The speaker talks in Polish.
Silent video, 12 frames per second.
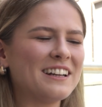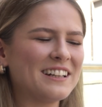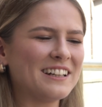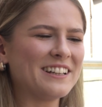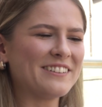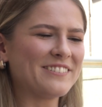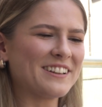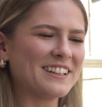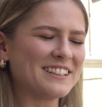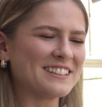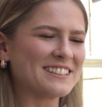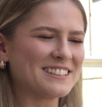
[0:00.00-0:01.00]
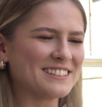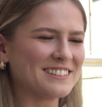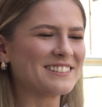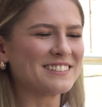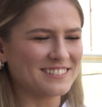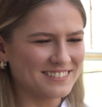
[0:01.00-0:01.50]
e, więc
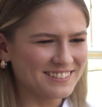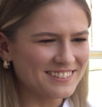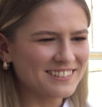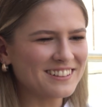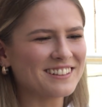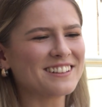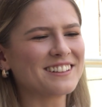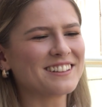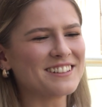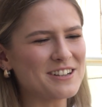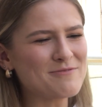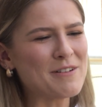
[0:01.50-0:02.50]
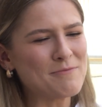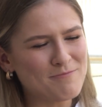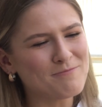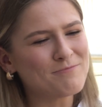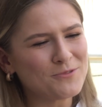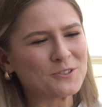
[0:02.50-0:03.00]

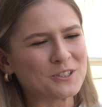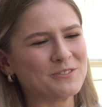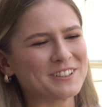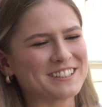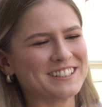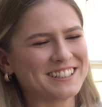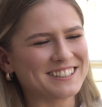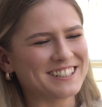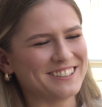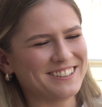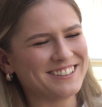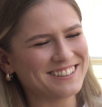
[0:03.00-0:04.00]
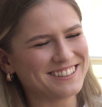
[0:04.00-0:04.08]
mam dużo mocnych stron.